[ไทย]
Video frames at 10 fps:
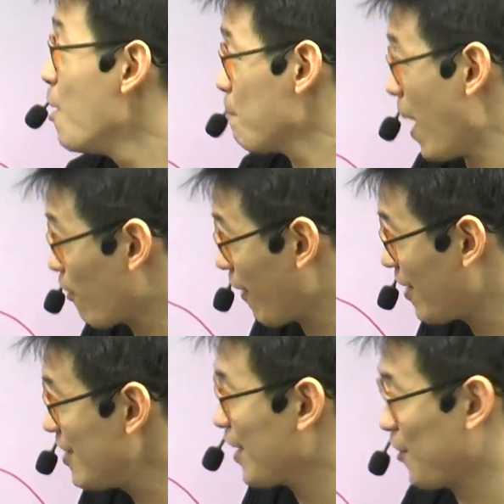บางครั้งถ้า
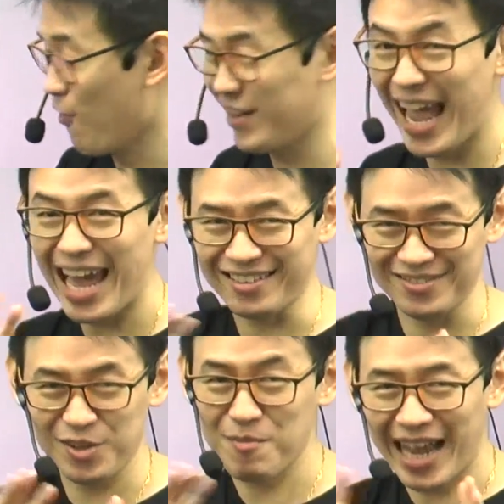เกิดน้องแก้ส
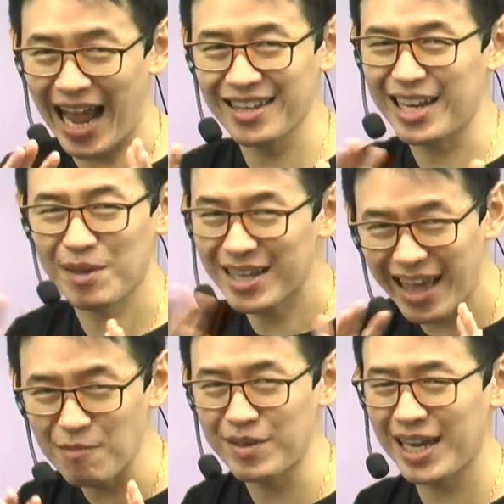มการหรือทำอะไรก็ตาม
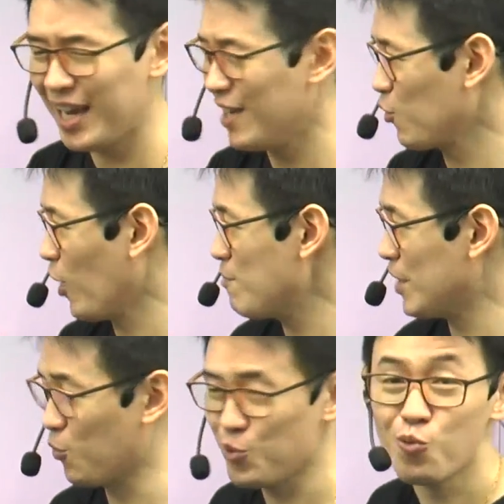คิดเลขละตัวเลขมันจะ
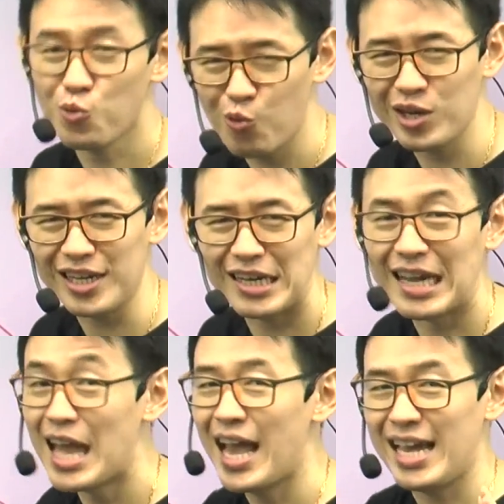ดูยุ่งยุ่งนิดนึง
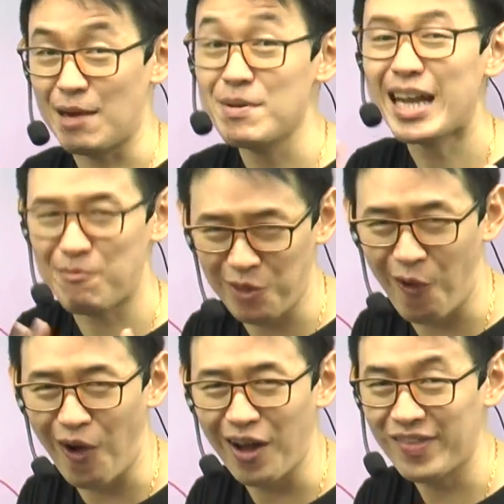อย่าเพิ่งทำต่อ
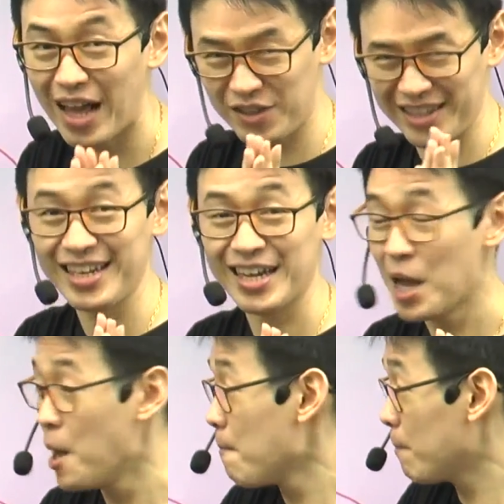ตั้งสตินิดนึง
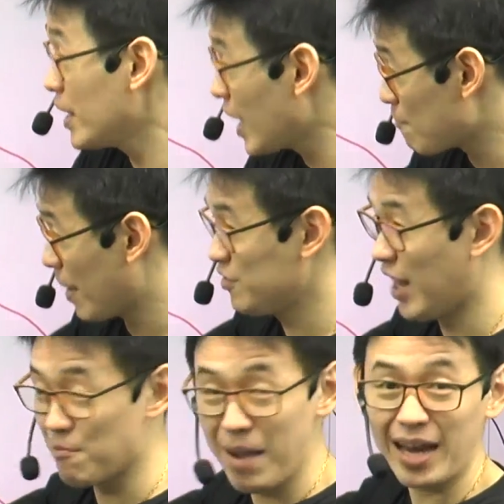เผื่อมันสา
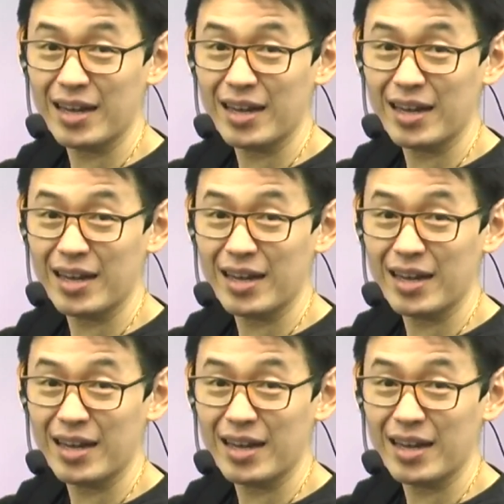มารถ